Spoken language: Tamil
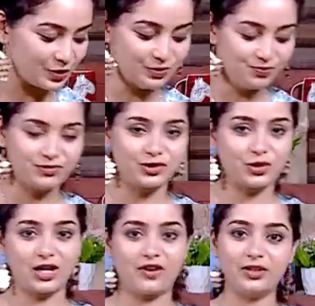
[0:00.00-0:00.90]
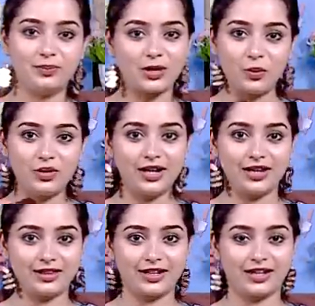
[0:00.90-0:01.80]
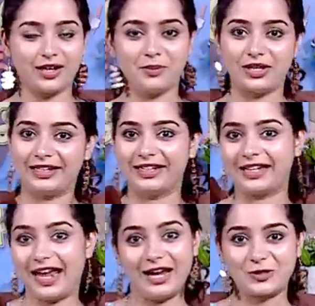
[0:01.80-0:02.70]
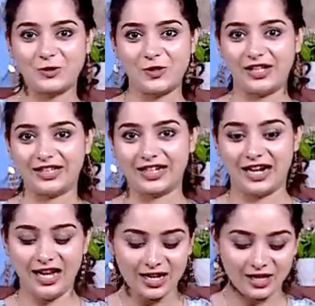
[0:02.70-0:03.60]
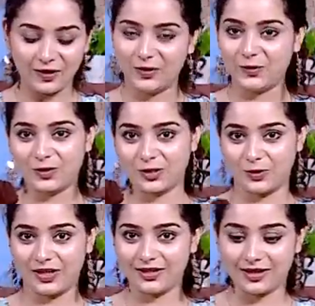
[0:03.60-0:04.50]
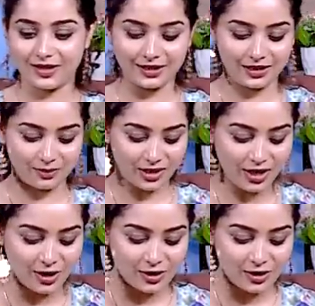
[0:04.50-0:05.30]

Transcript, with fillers: இருக்கும் ஸோ நான் வந்து ப்ரௌனி எடுத்திருக்கேன் பட் நீங்கள் கேக்ஸ் கூட எடுத்துக்கலாம் இது ஒரு ஸ்வீட்டான ஐட்டம் இல்லையா